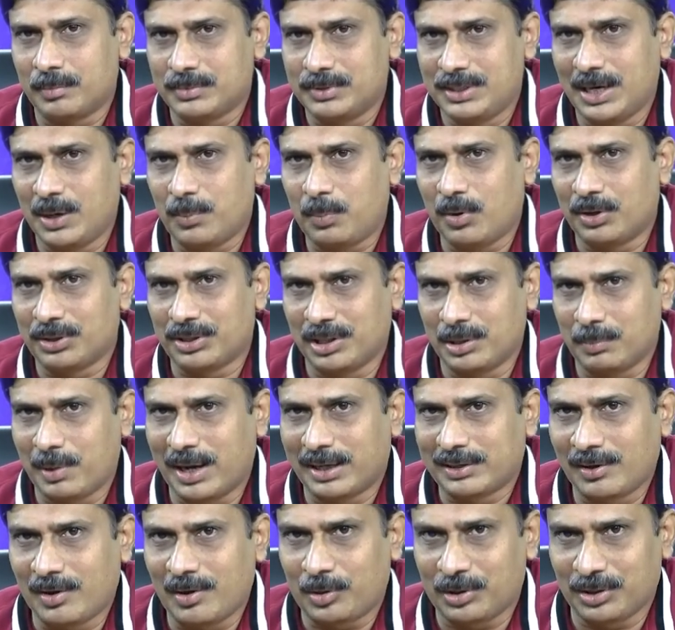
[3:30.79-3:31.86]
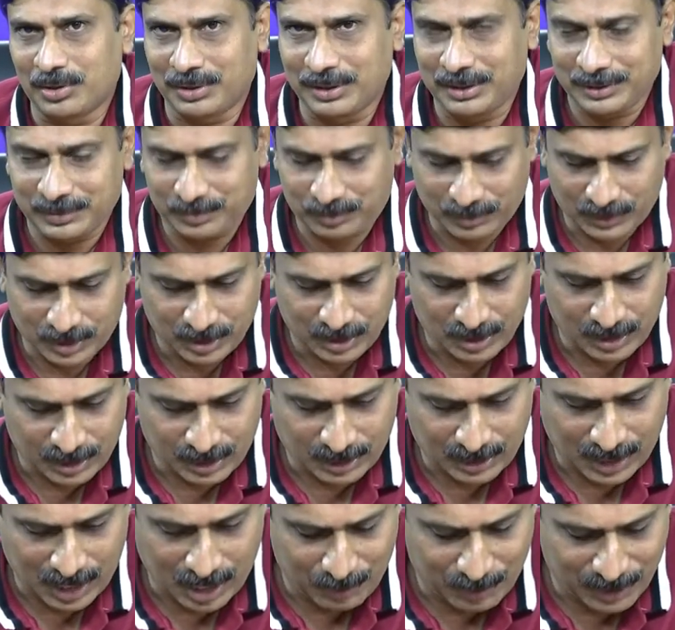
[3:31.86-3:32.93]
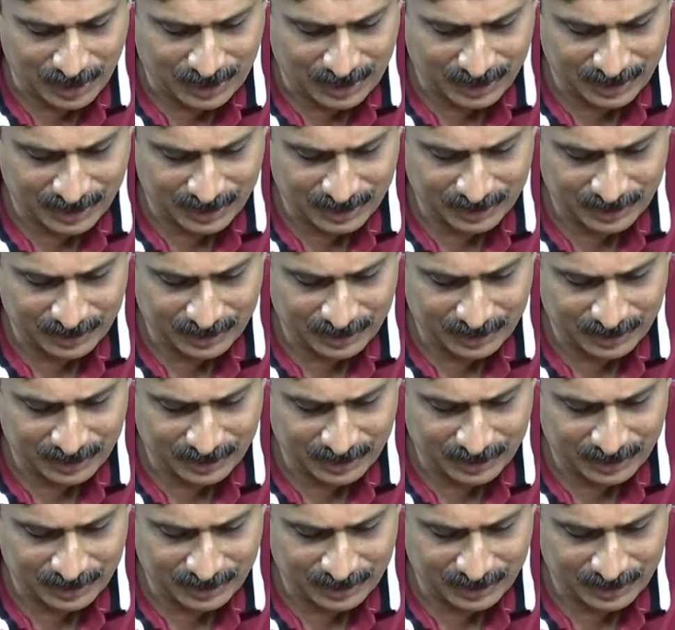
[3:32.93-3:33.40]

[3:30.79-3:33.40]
చెడిపోతుంది భగ్నం అవుతుంది కాబట్టి